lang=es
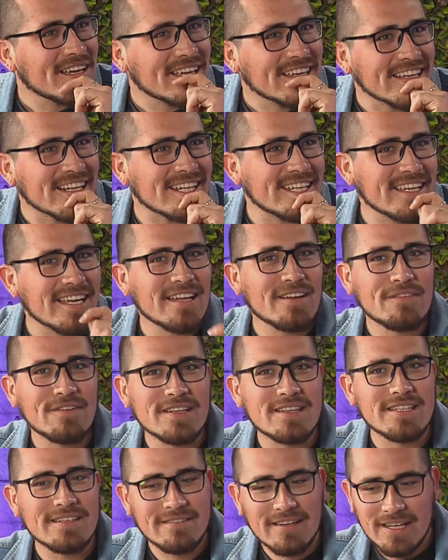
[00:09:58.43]
Y el día del
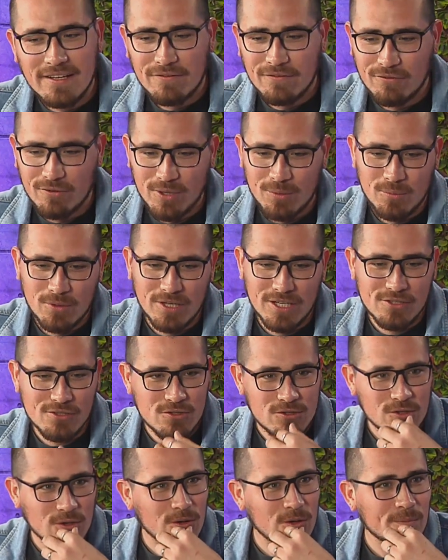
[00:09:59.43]
festival fuimos al
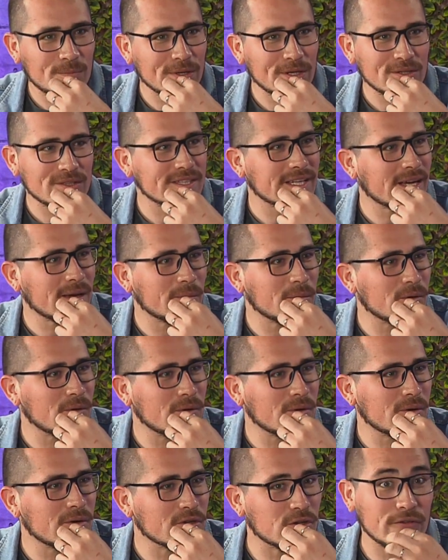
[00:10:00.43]
show, pero
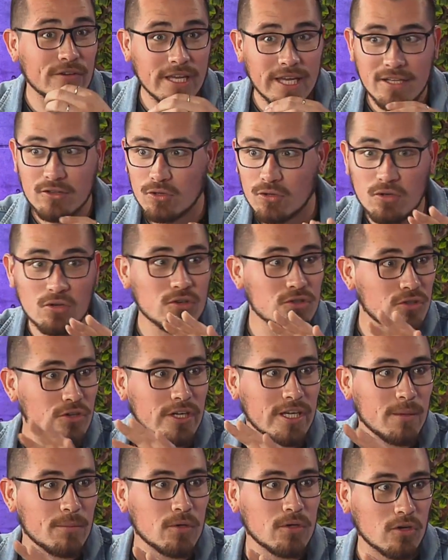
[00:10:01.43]
estábamos. Yo veía a todos los otros
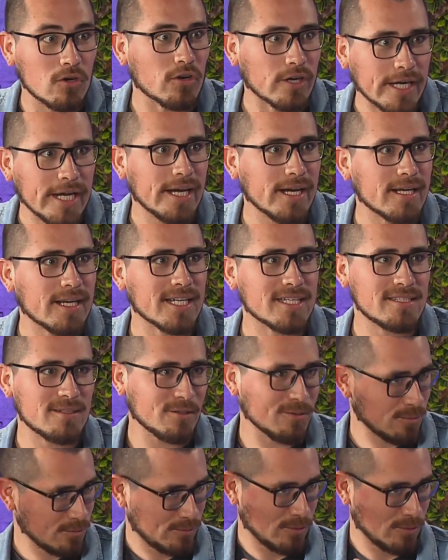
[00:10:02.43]
equipos correr, caché, como